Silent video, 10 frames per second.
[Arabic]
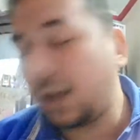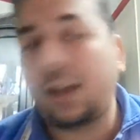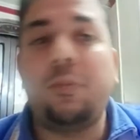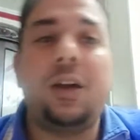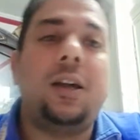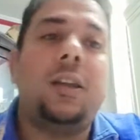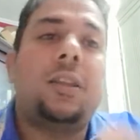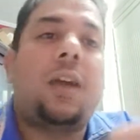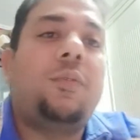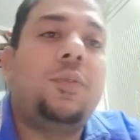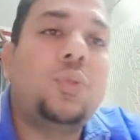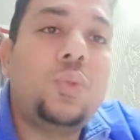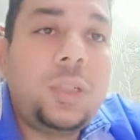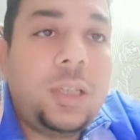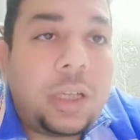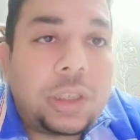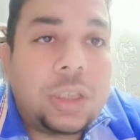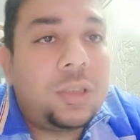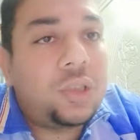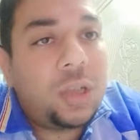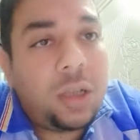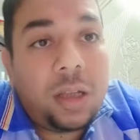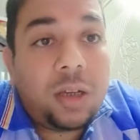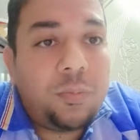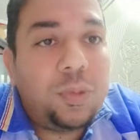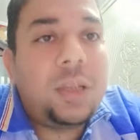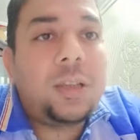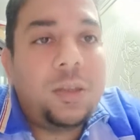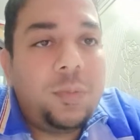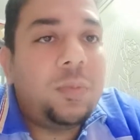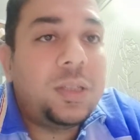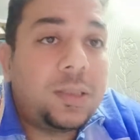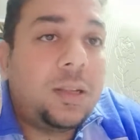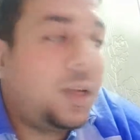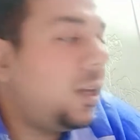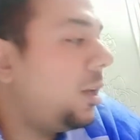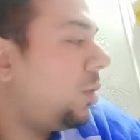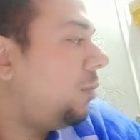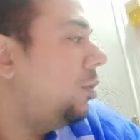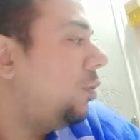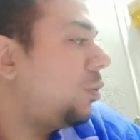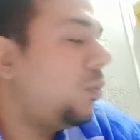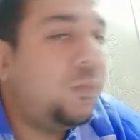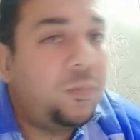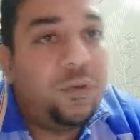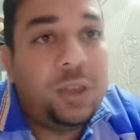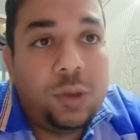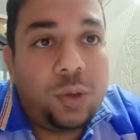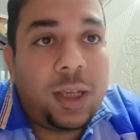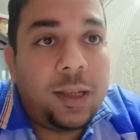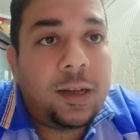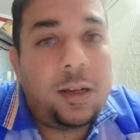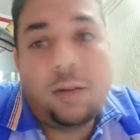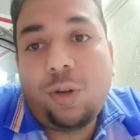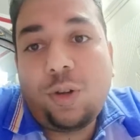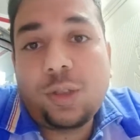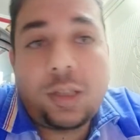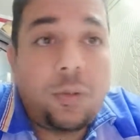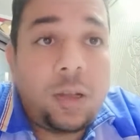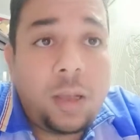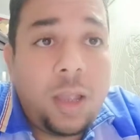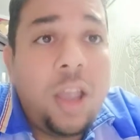يا جماعه تحفزوني عشان ان شاء الله ربنا يكرمني باذن الله واعمل لكم فيديو تاني على الباور سبلاي